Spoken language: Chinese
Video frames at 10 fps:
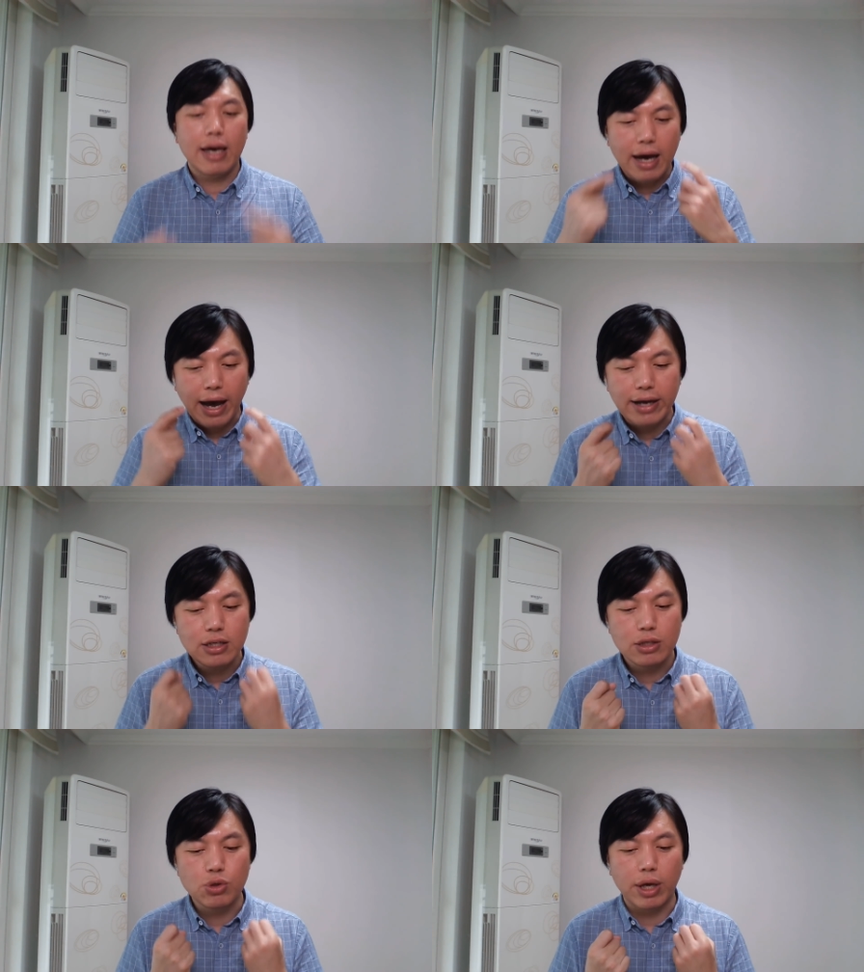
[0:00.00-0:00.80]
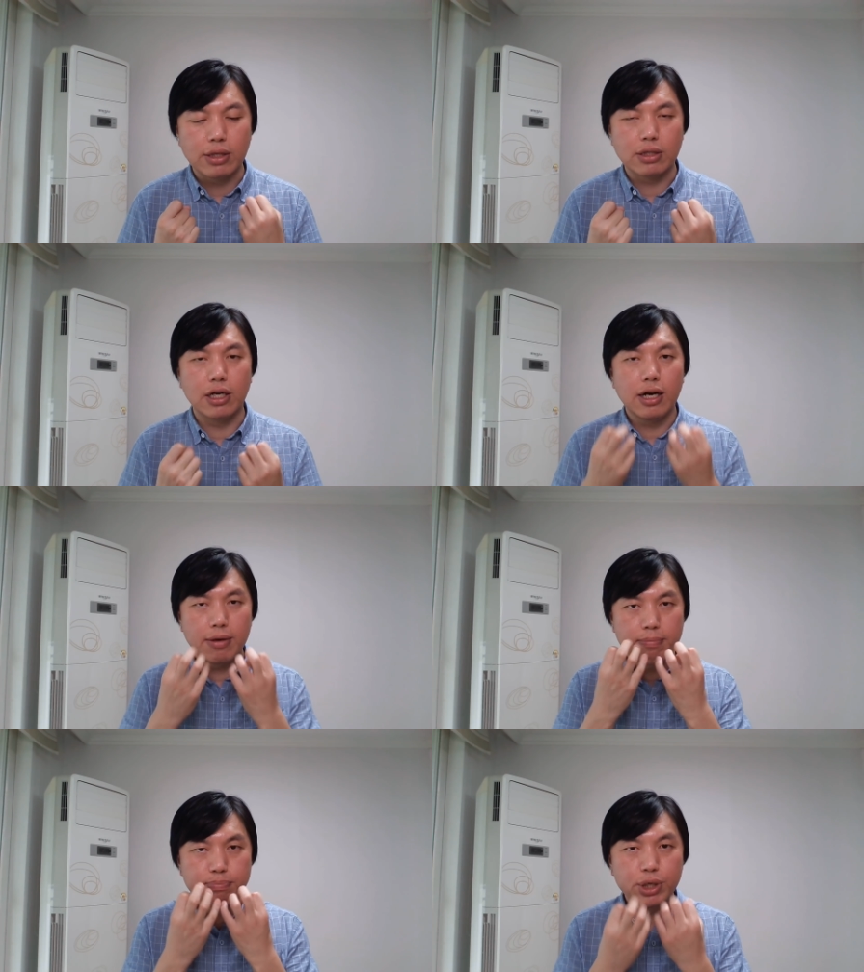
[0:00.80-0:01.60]
还是选择
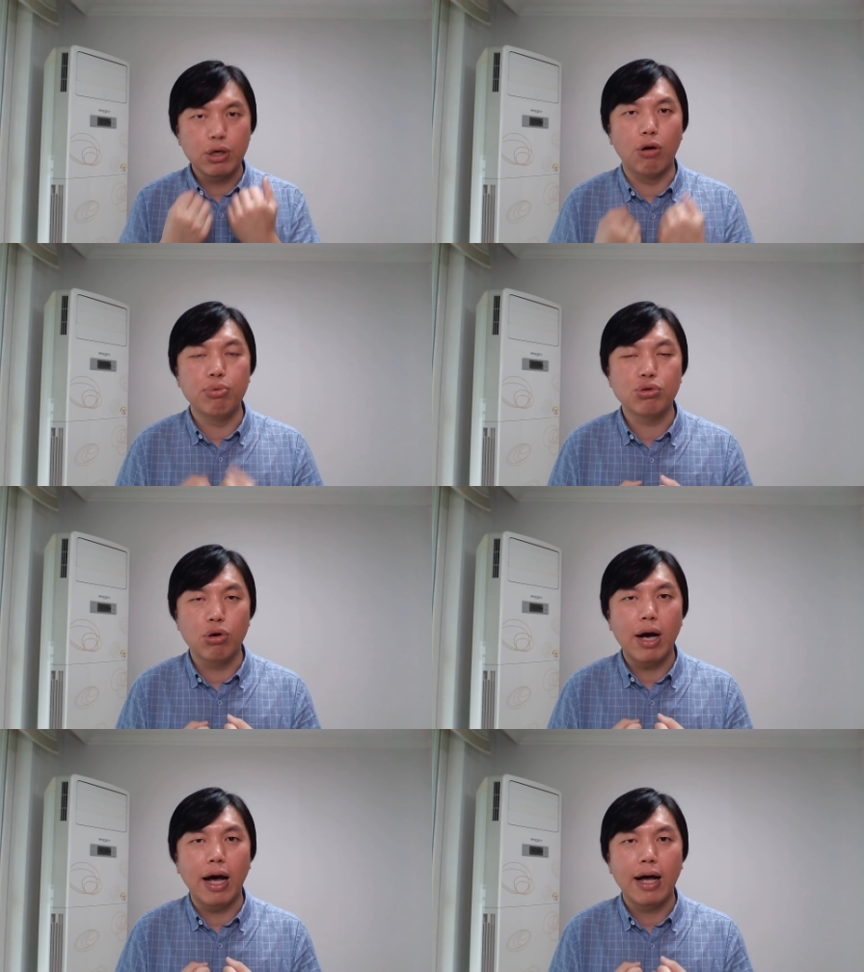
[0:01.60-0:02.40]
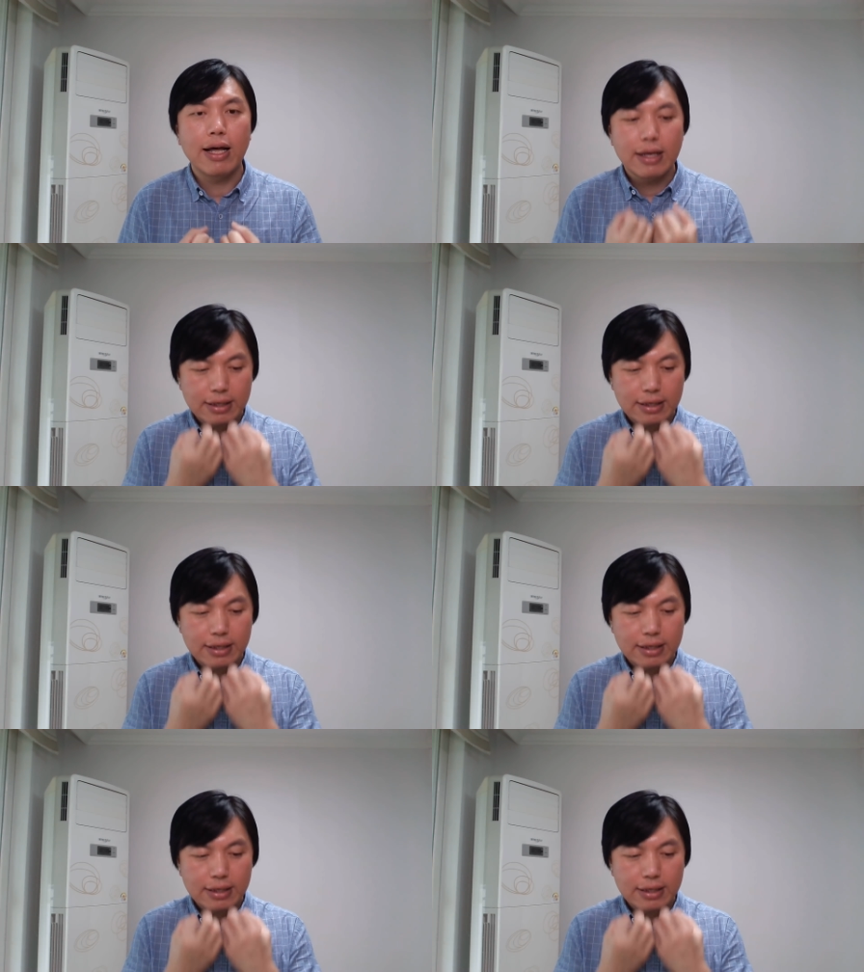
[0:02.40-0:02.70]
闭口不说话？